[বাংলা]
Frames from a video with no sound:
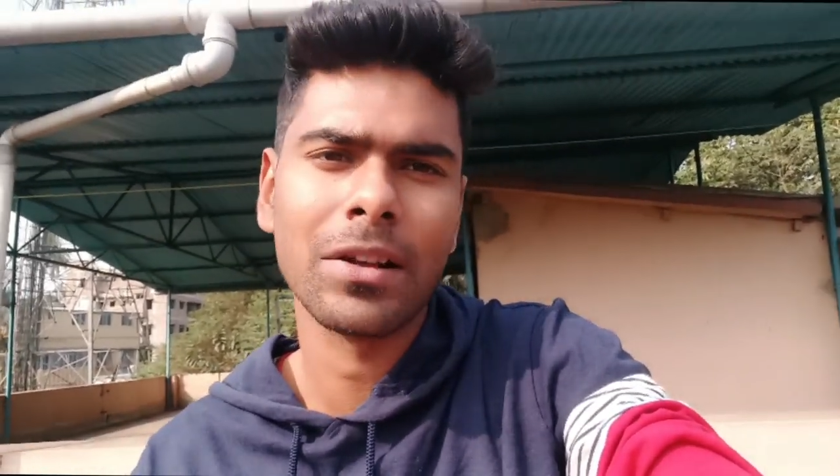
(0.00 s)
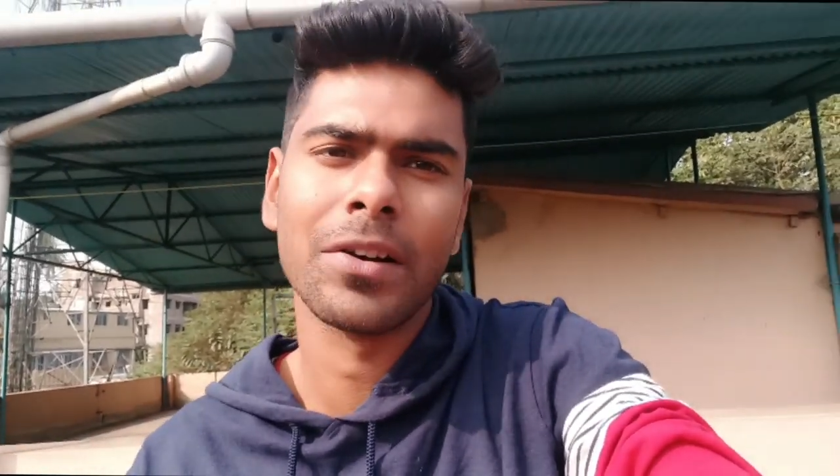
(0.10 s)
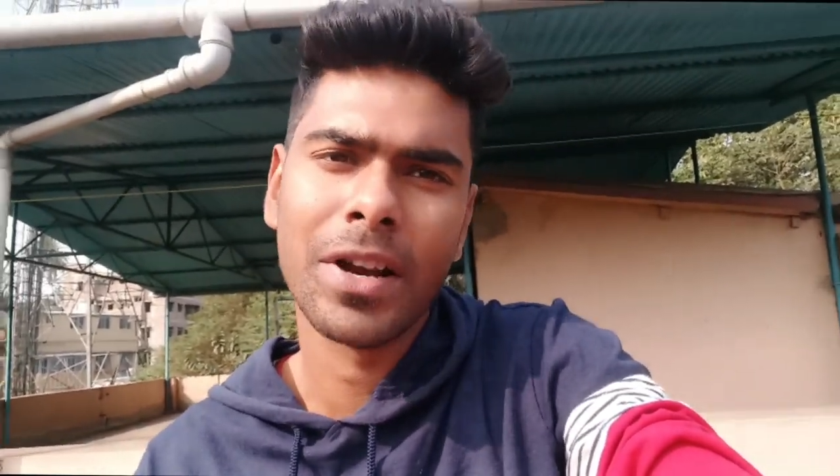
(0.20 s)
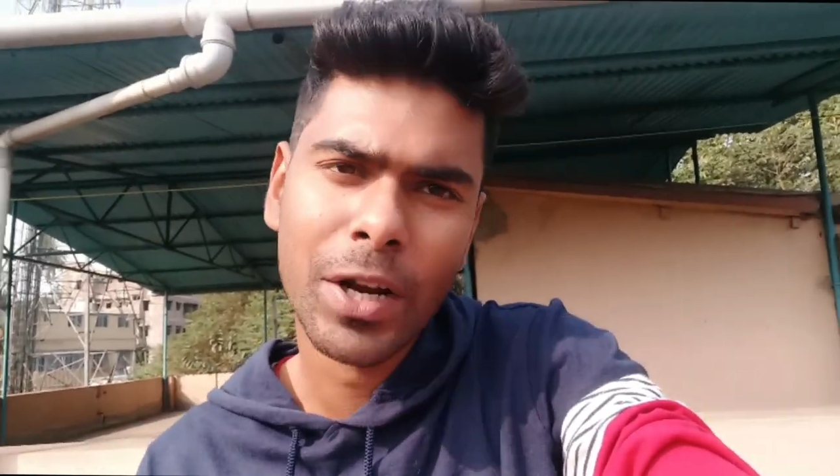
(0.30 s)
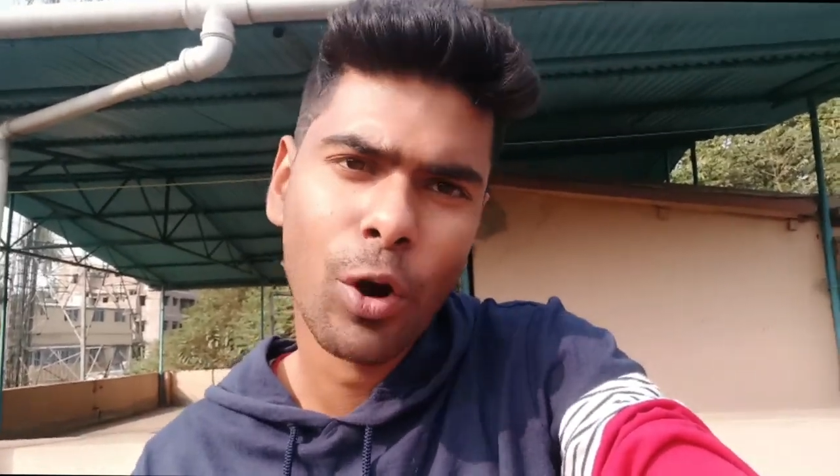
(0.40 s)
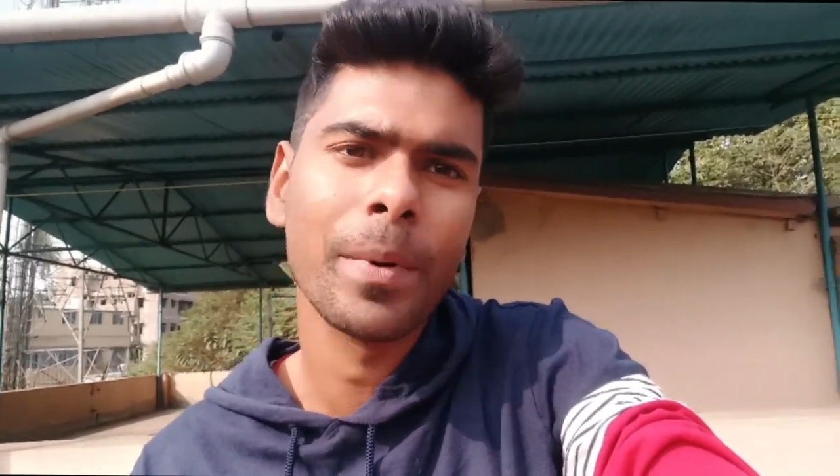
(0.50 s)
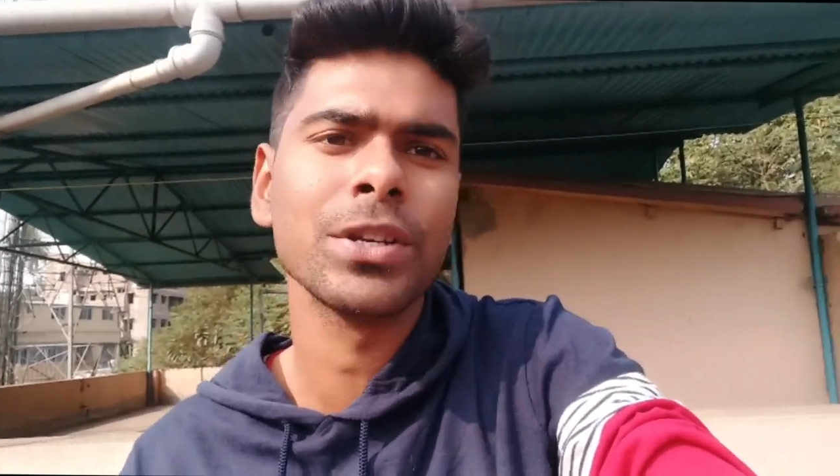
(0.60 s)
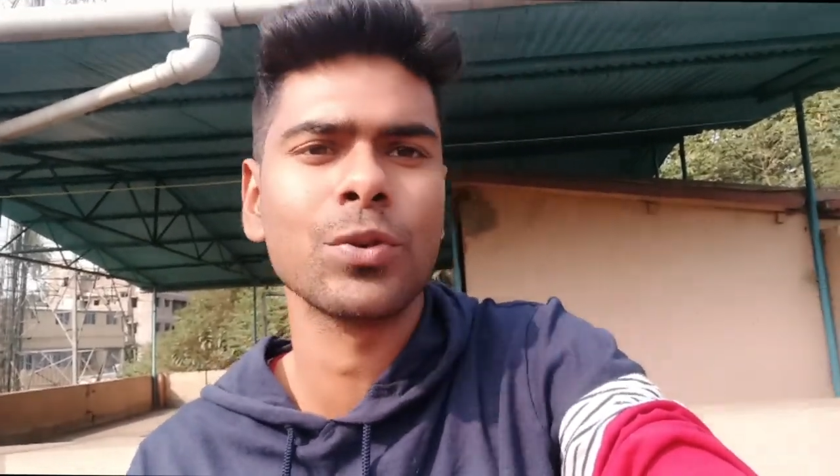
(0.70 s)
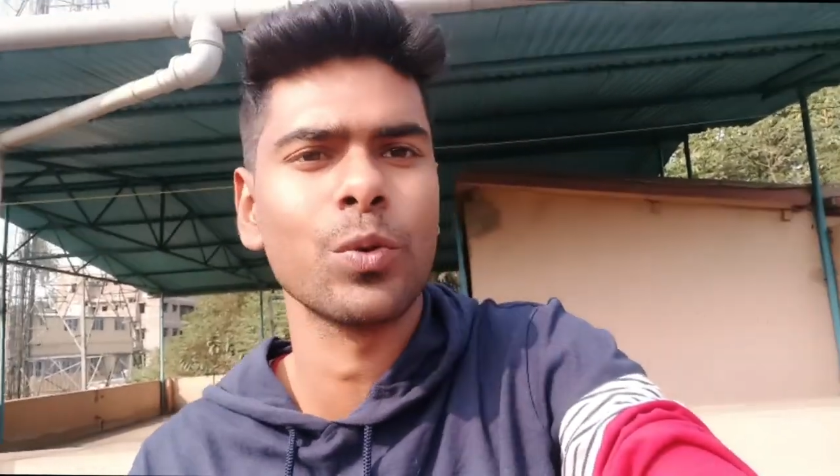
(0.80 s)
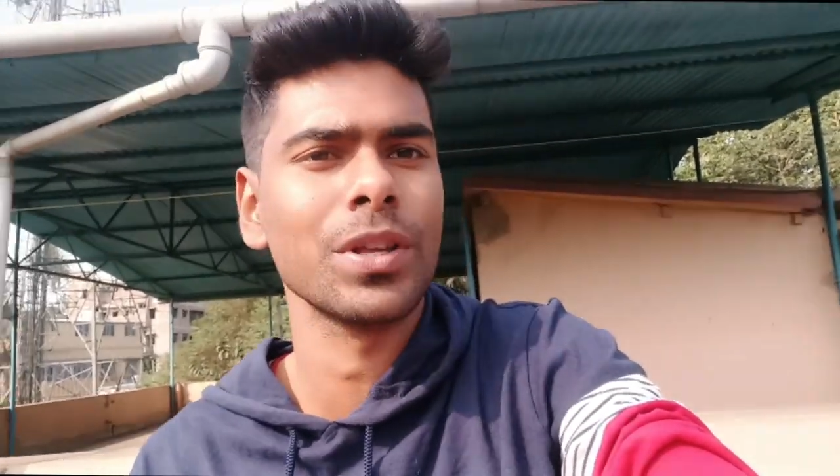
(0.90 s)
রেকমেন্ড
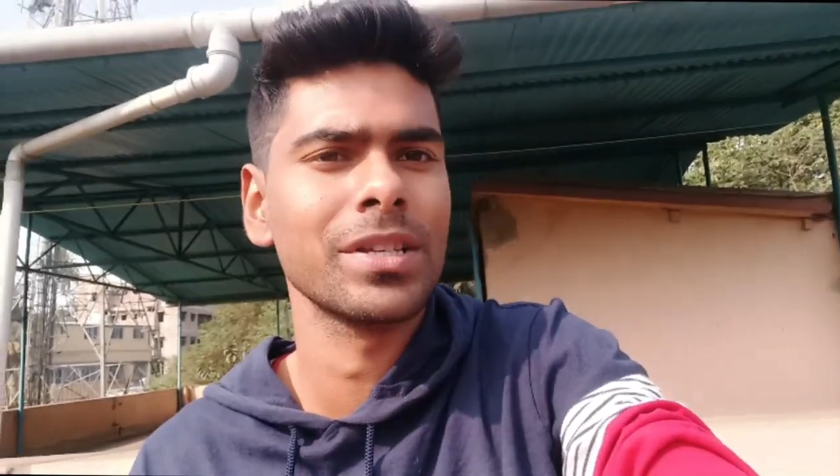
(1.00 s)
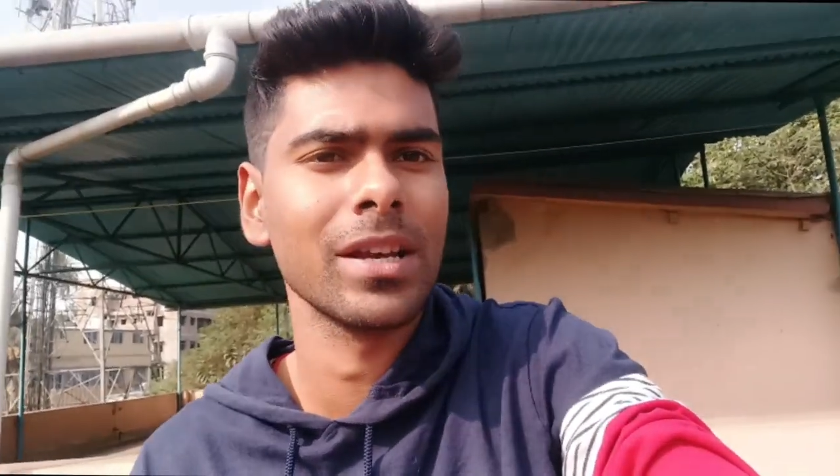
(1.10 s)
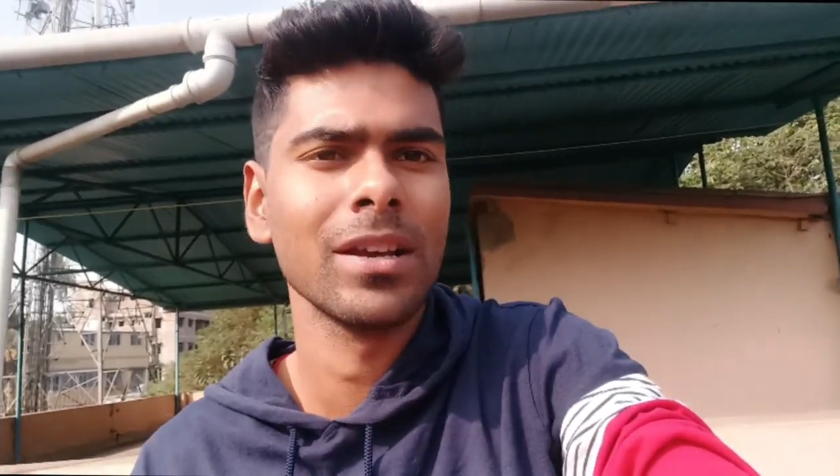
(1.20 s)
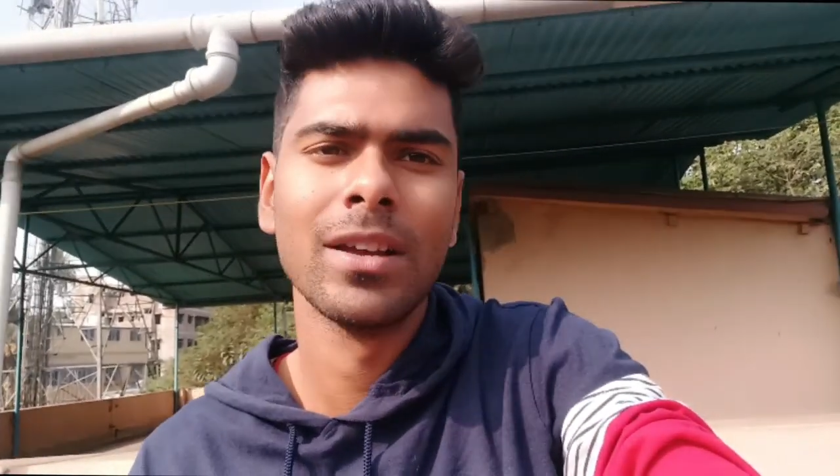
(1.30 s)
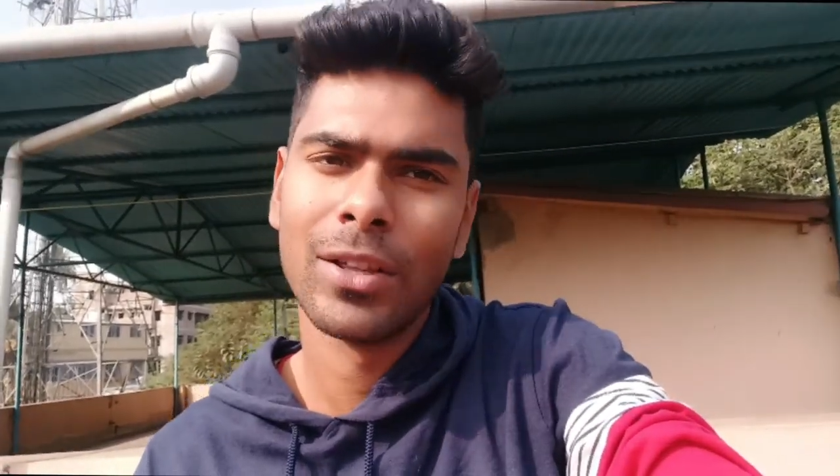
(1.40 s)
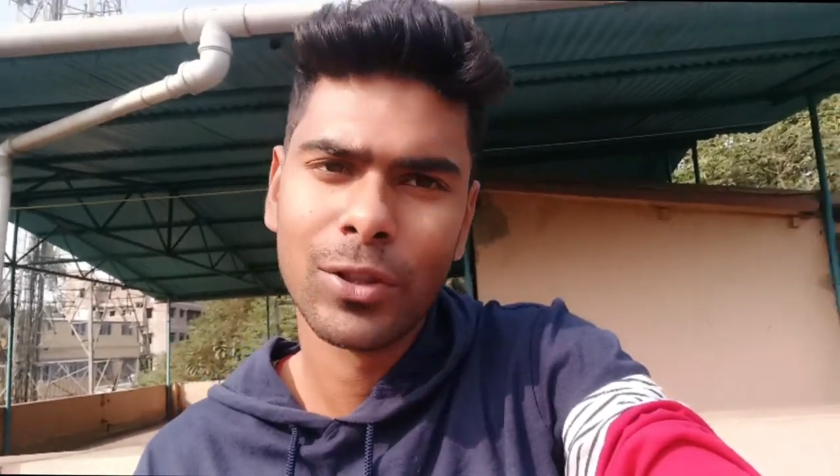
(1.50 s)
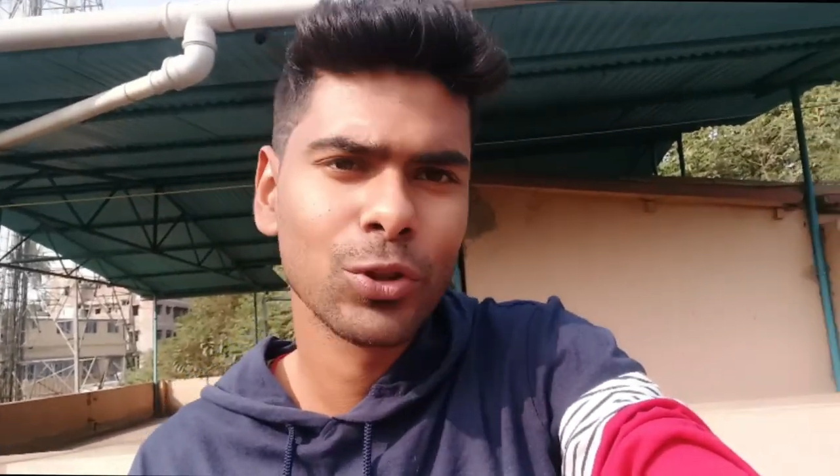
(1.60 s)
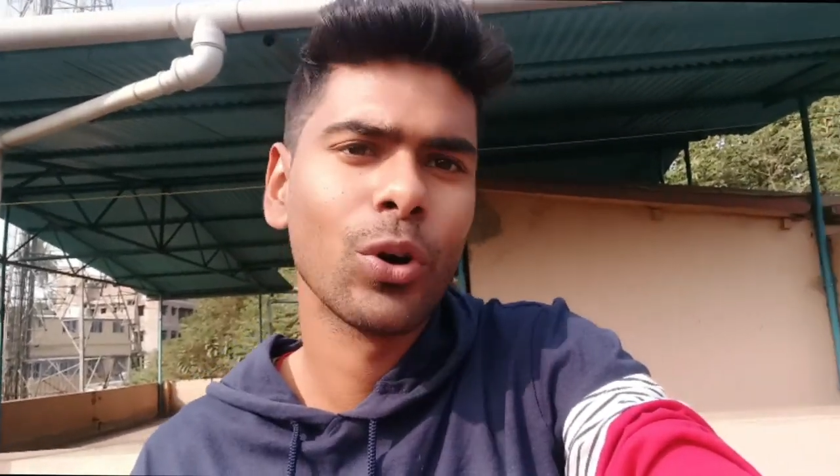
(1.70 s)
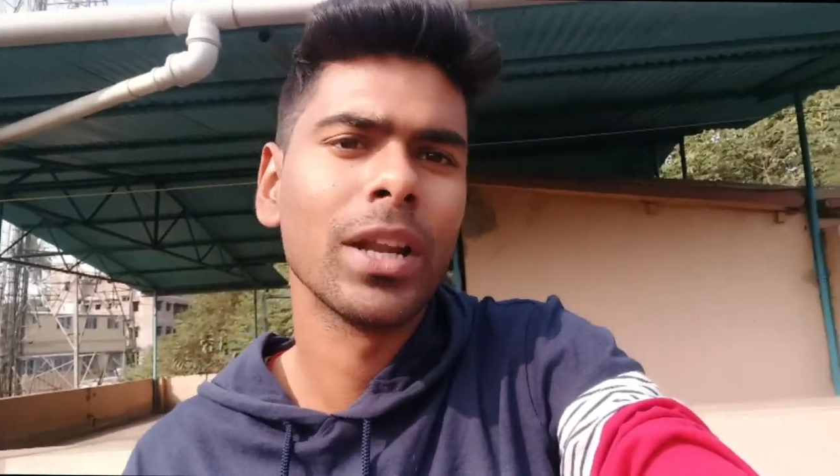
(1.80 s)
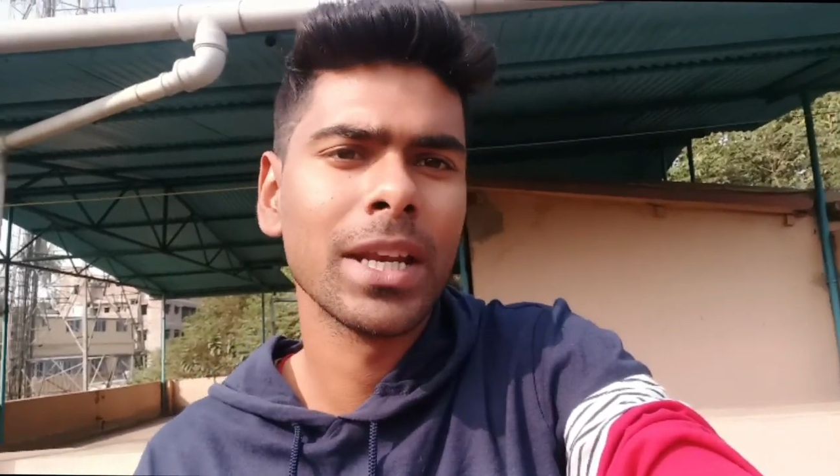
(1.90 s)
করেছে দলে
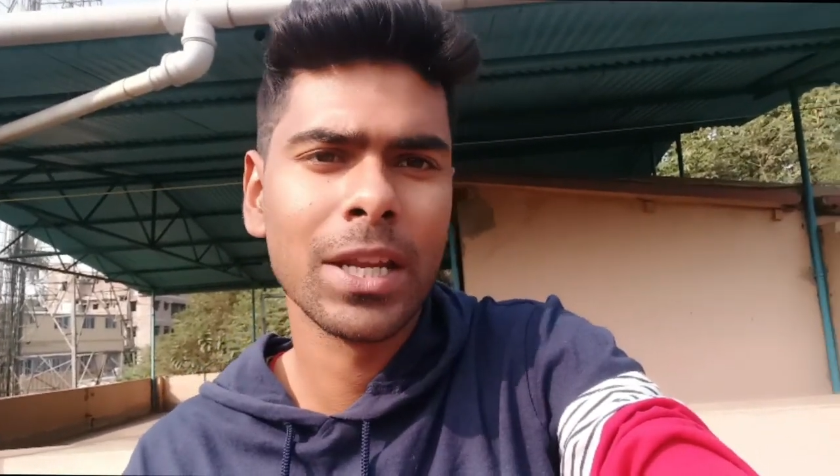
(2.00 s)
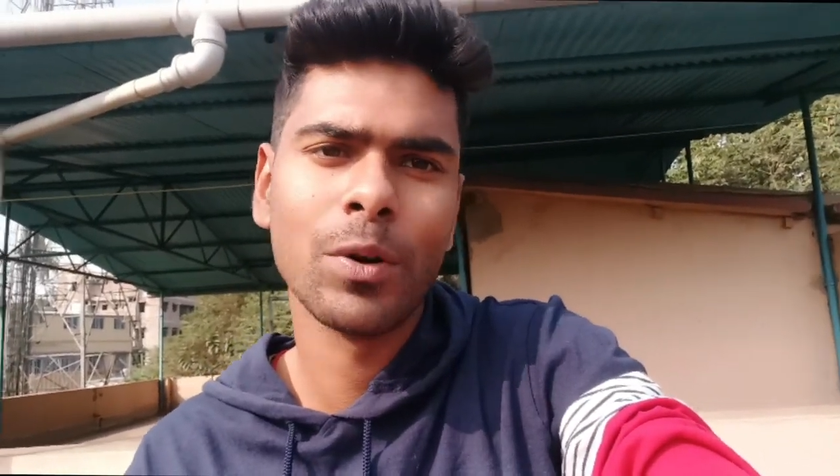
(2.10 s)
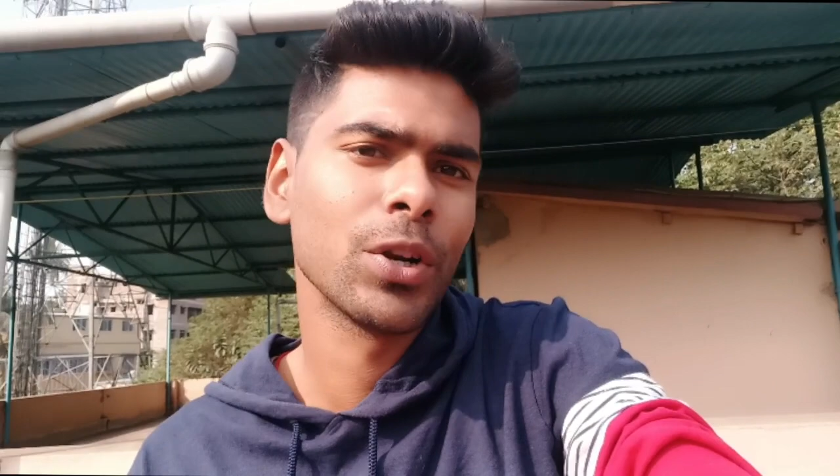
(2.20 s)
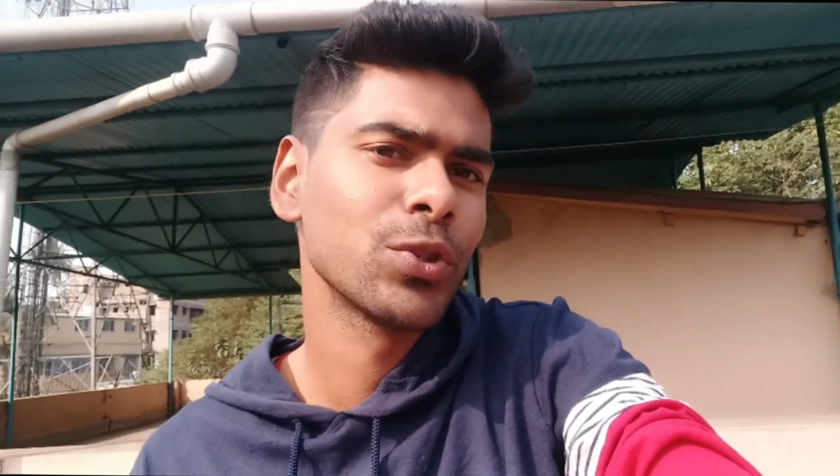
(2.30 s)
নেওয়ার জন্য